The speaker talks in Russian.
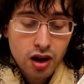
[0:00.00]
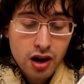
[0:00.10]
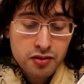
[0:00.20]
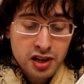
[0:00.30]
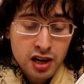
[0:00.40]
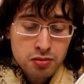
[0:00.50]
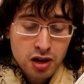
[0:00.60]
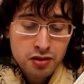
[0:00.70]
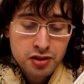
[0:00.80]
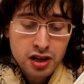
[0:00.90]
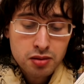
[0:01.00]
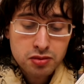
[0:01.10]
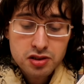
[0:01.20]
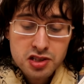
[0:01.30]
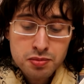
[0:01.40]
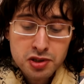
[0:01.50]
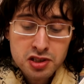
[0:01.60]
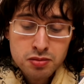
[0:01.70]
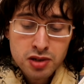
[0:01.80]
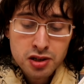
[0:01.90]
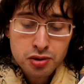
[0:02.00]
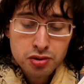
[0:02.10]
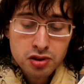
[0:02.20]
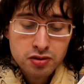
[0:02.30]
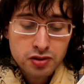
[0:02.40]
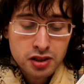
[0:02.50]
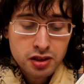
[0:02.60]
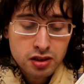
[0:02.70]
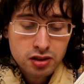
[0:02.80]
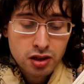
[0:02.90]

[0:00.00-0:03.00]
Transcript: «Авраам, Авраам, не поднимай руки твоей